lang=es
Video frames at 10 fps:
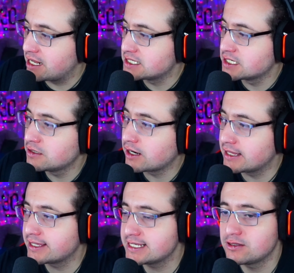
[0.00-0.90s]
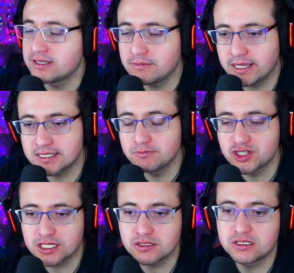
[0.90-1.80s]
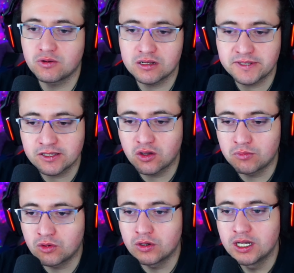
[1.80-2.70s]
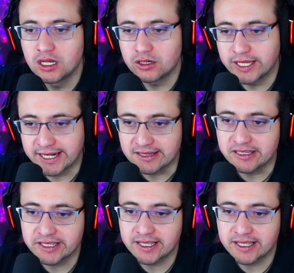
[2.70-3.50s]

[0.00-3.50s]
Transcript: El señor Andrés Leonel Messi, muchachos, igual viene como RTTK